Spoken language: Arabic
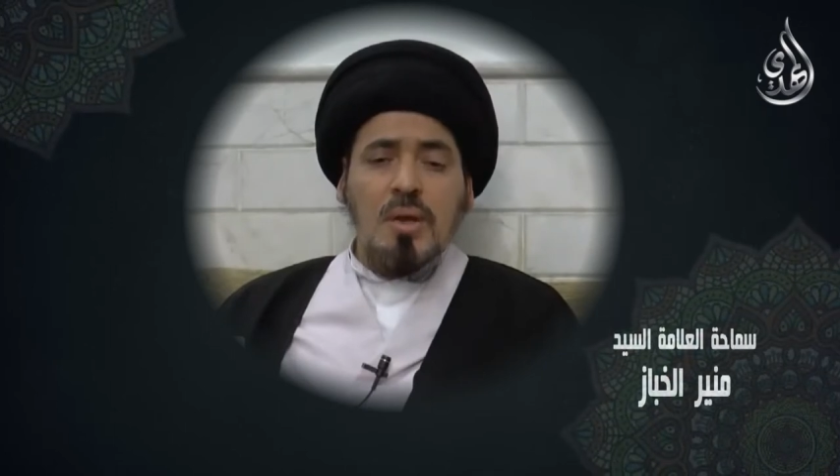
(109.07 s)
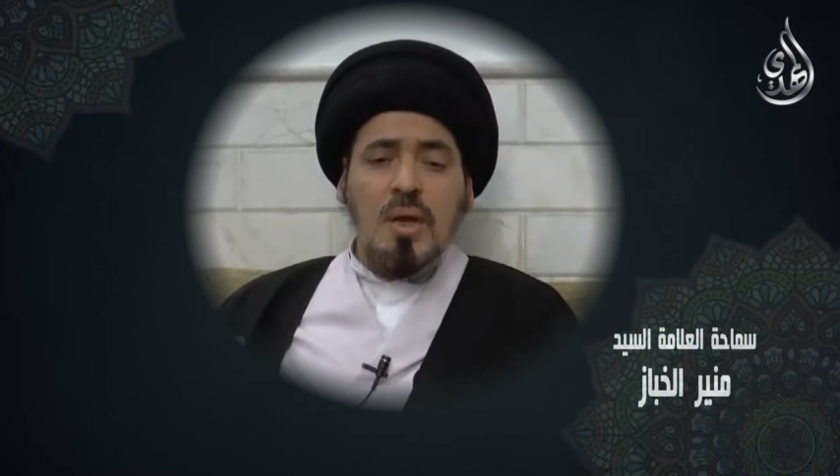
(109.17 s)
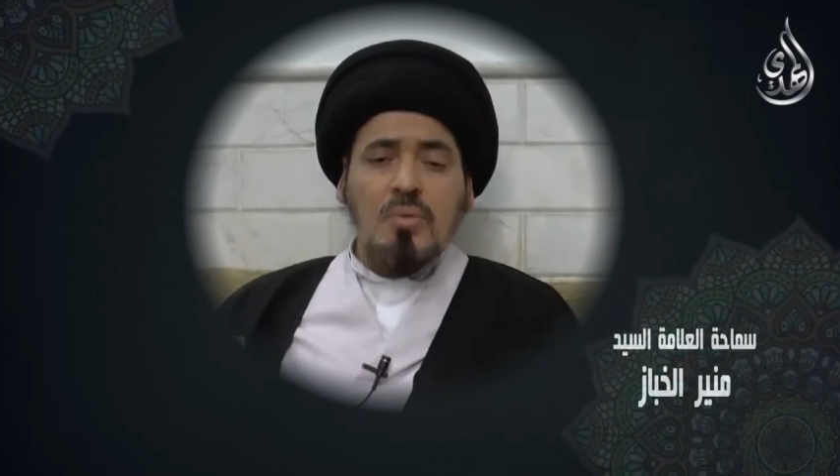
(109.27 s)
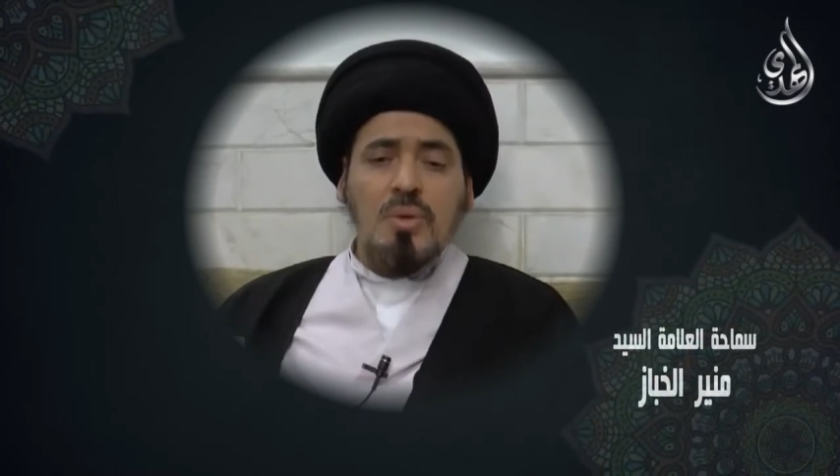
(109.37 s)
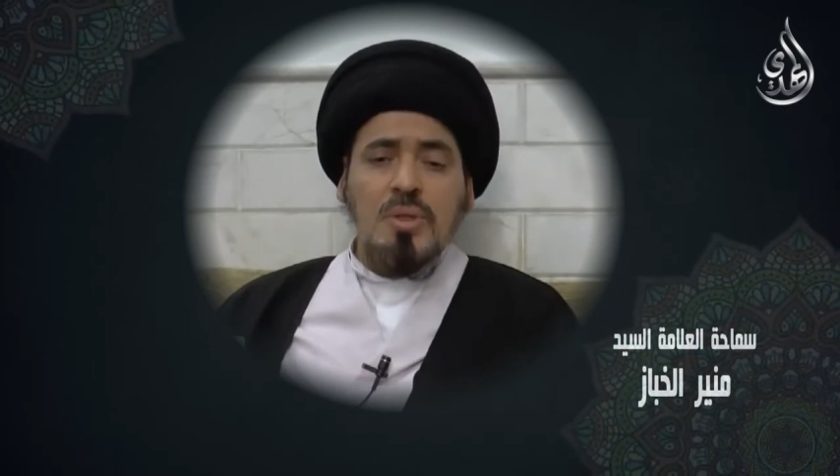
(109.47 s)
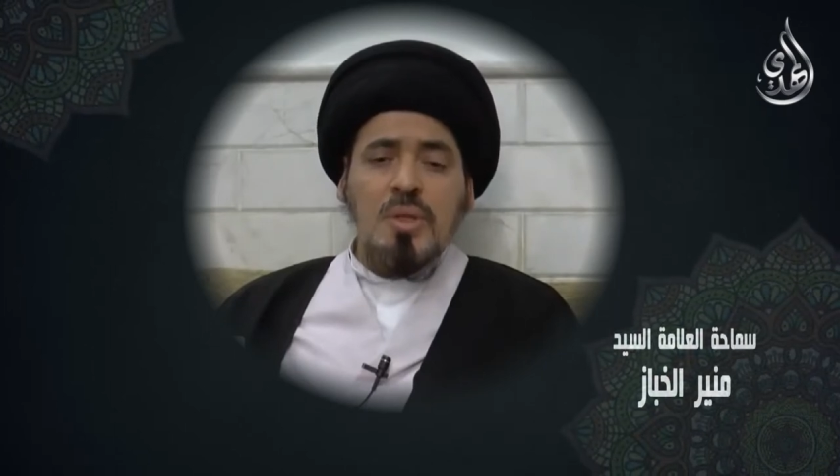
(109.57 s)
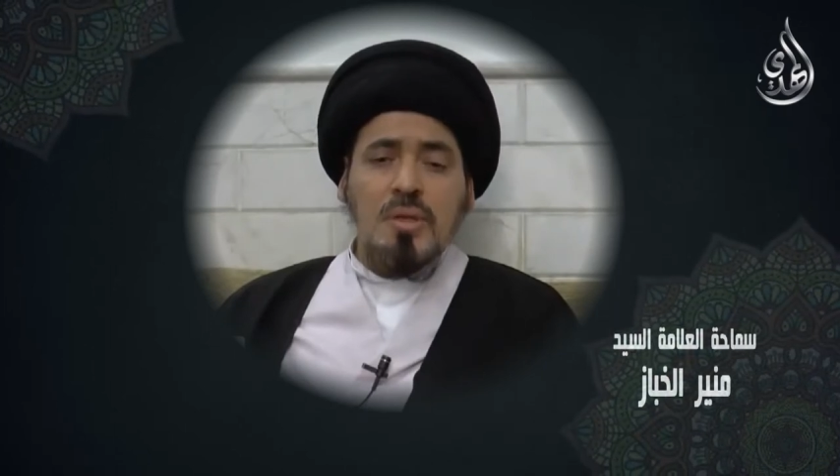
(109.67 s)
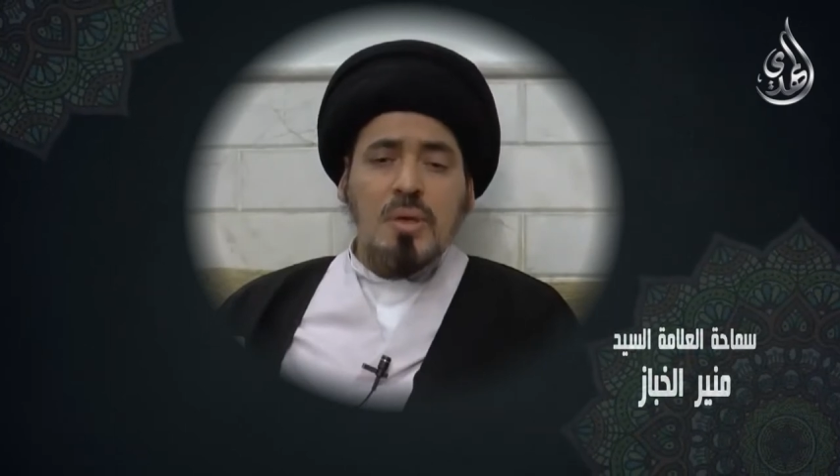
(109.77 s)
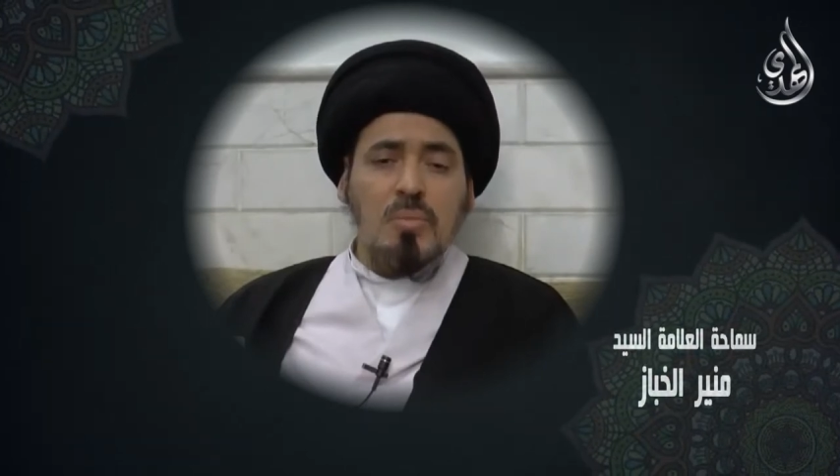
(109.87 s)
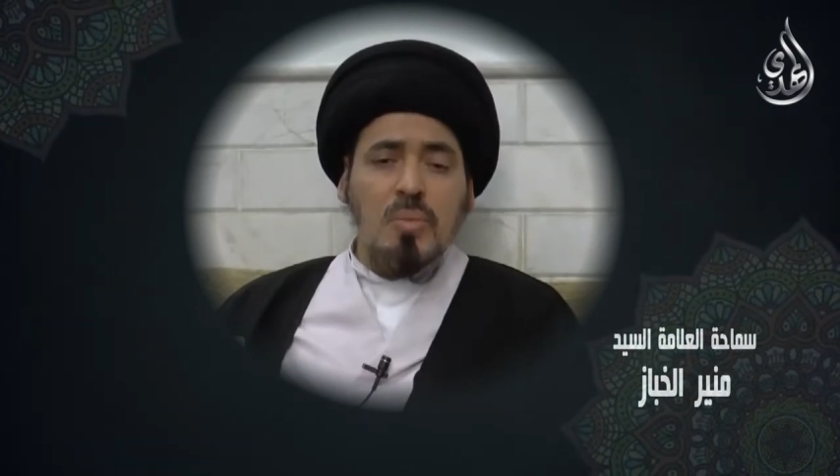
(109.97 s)
نحو
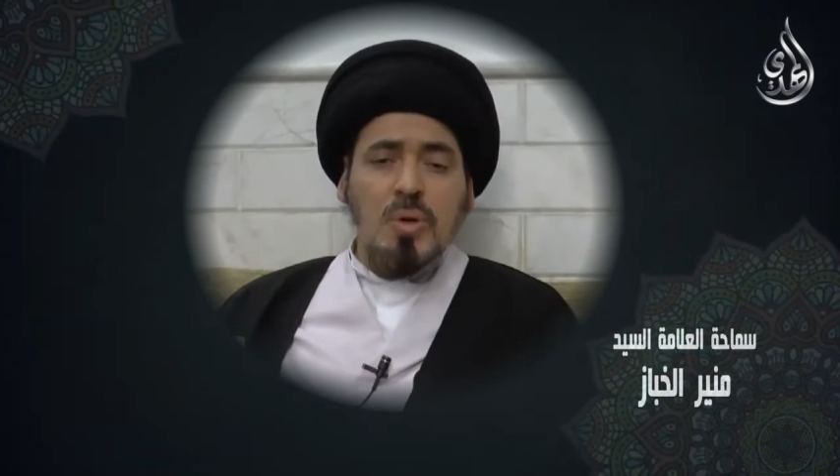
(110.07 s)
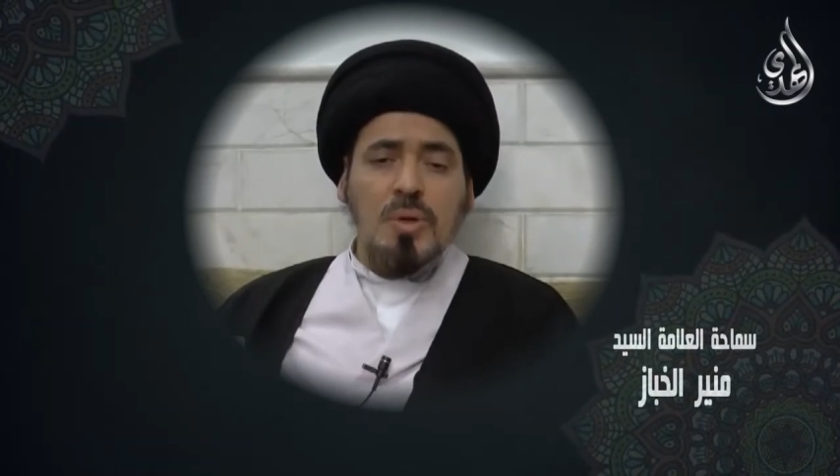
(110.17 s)
التدبر